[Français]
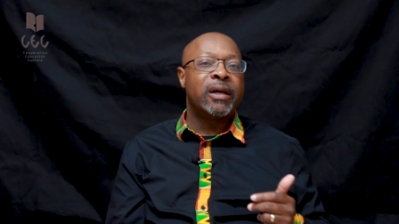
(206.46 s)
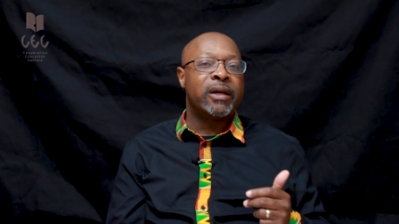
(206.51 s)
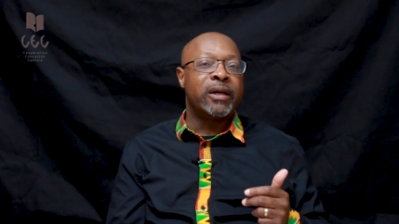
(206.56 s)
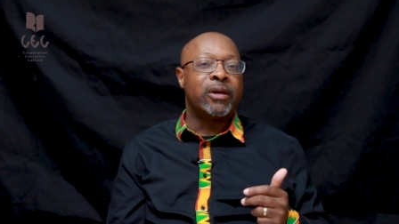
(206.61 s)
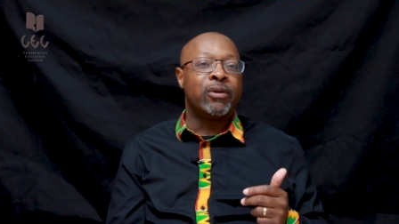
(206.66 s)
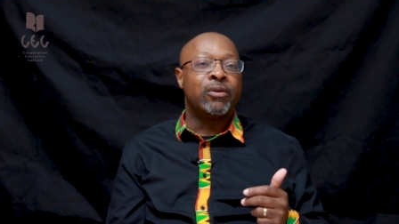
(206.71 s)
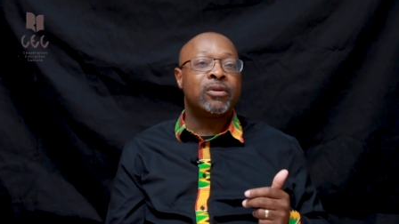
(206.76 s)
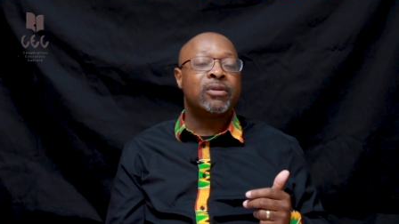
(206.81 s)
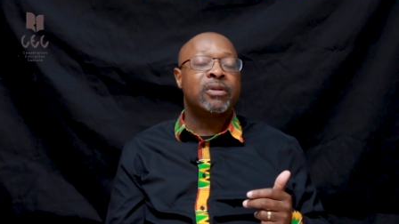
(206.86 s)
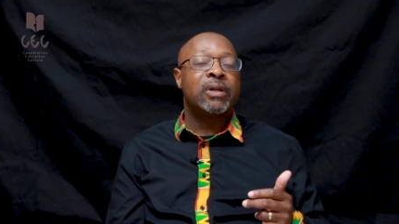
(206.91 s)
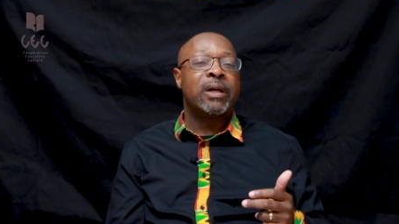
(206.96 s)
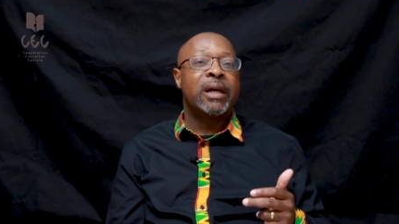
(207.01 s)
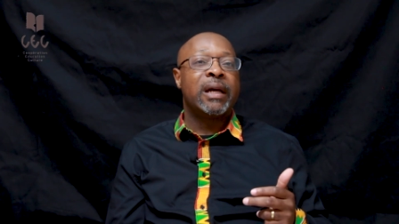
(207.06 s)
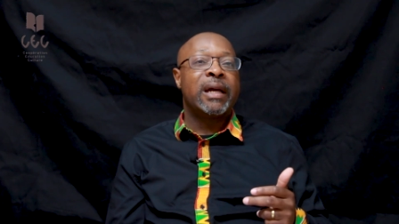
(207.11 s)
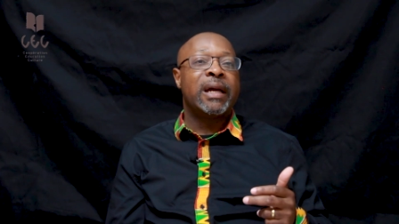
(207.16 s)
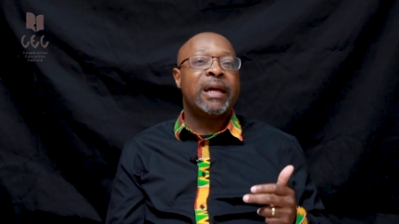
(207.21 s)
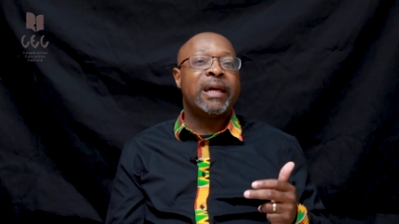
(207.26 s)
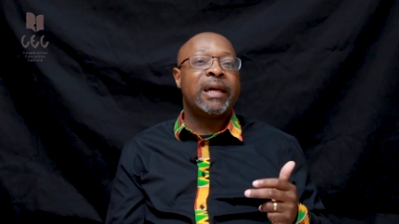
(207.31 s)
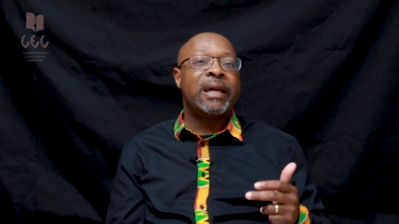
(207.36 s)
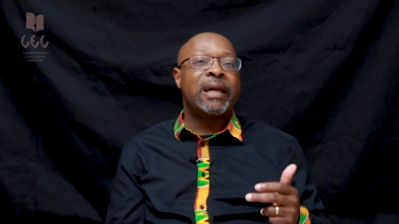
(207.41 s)
et autres.
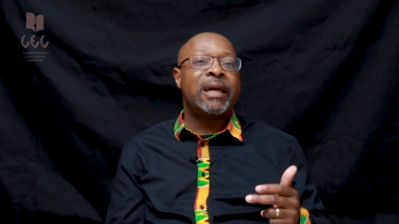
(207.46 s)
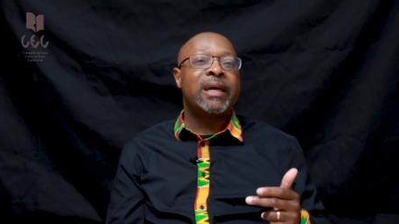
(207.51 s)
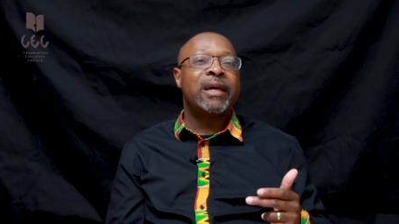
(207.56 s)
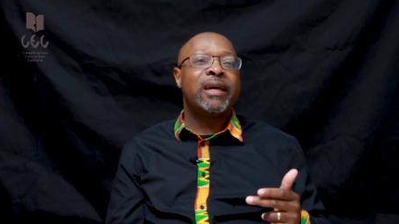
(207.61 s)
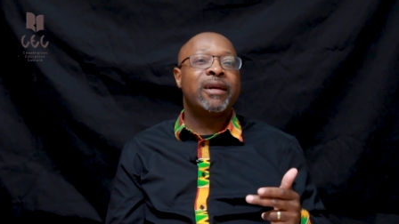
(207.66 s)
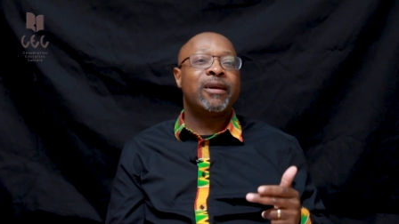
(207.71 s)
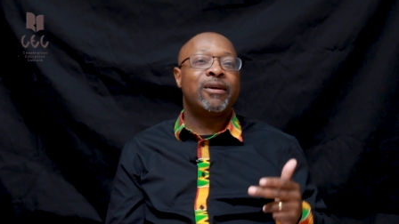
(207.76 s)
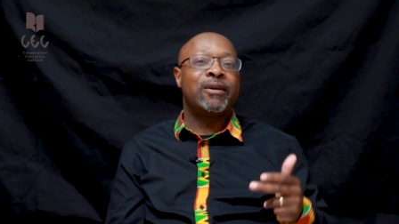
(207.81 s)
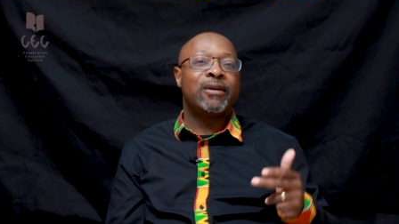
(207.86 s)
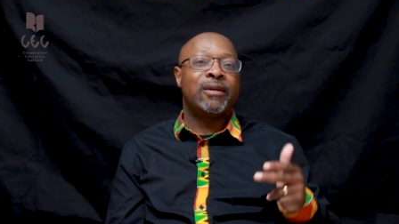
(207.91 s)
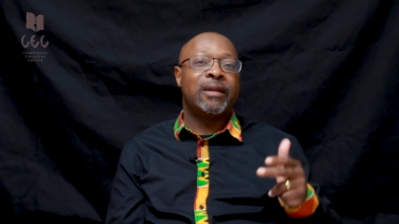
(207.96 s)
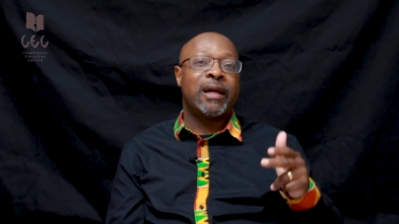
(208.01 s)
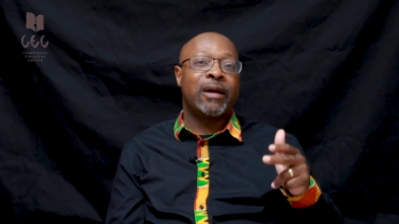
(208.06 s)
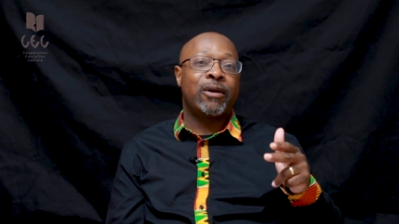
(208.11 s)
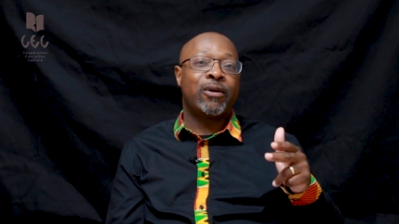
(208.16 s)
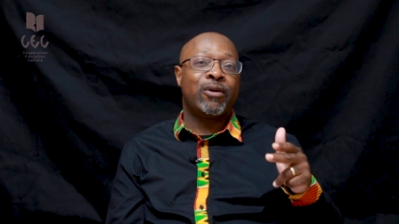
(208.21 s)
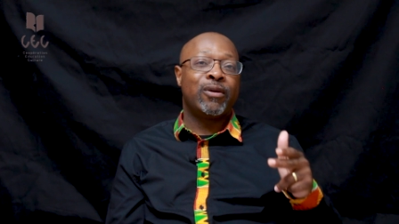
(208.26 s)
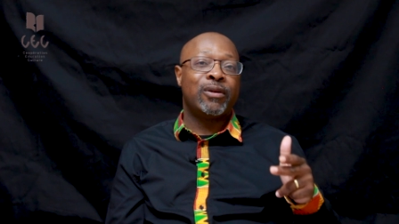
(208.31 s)
Et la,